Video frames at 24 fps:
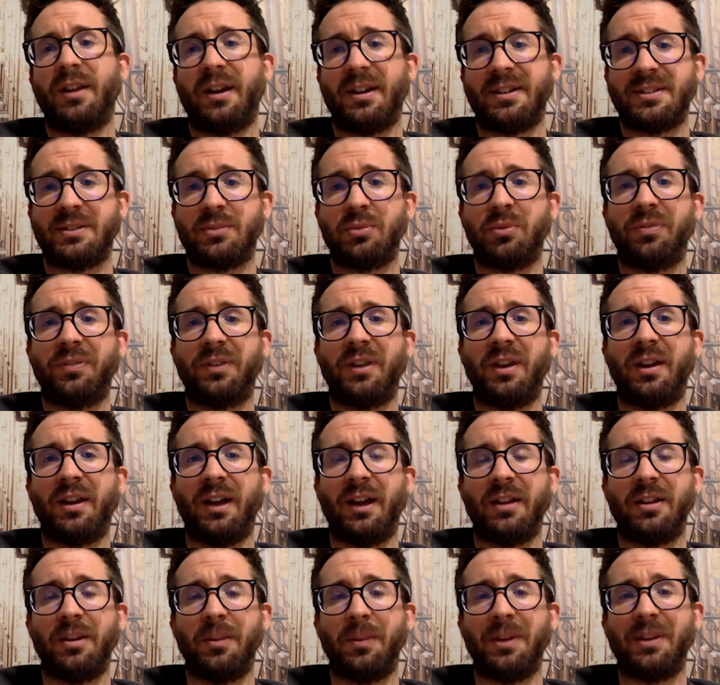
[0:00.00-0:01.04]
Teraz słów kilka
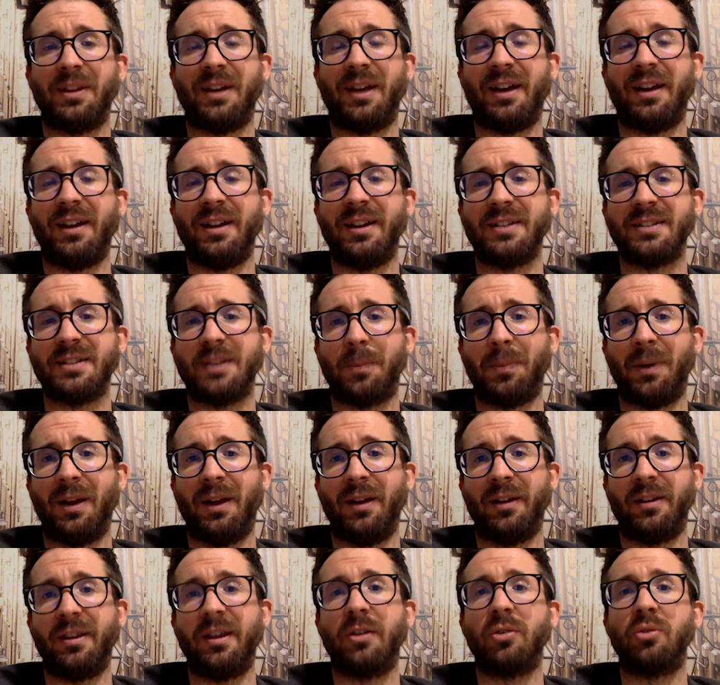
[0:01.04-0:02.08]
na temat Aryny
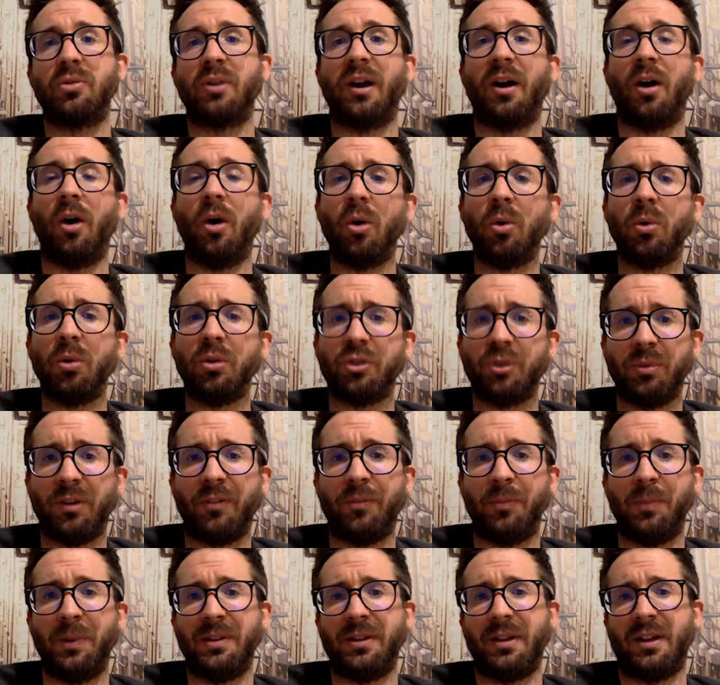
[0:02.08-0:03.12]
Sabalenki, która
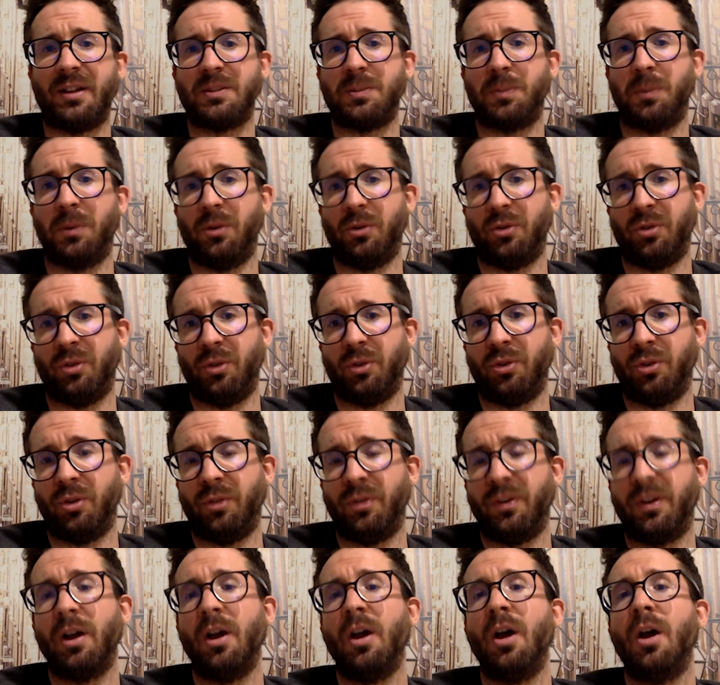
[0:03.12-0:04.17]
ogłosiła w mediach
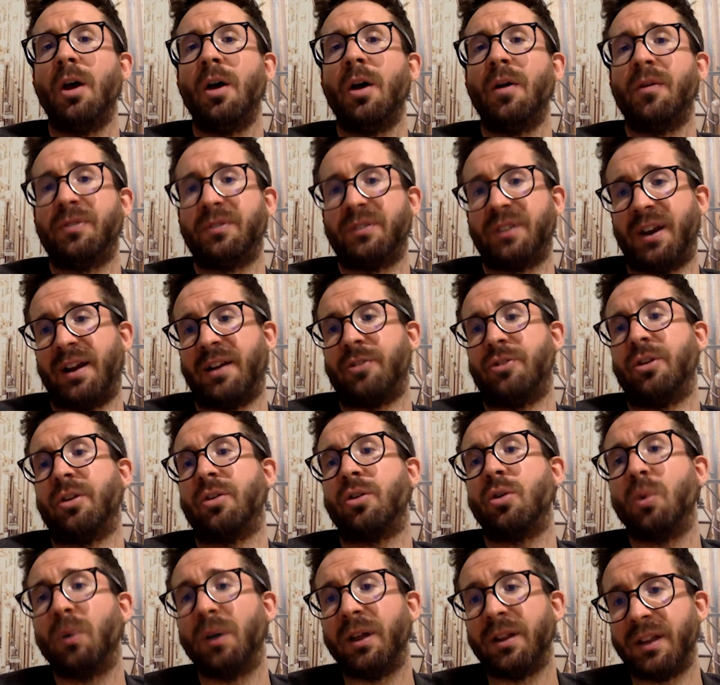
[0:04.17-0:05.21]
społecznościowych w trakcie
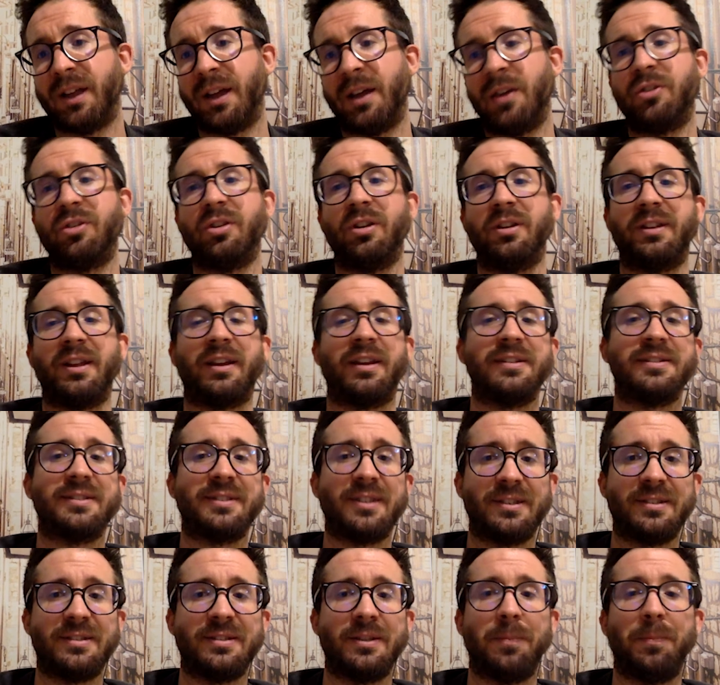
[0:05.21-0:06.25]
Q&A, czyli takiej
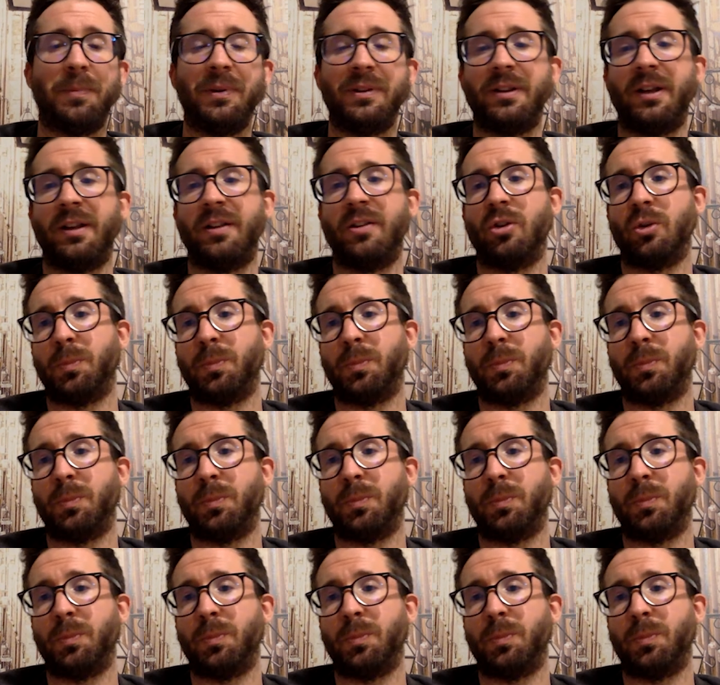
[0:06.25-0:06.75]
sesji pytań i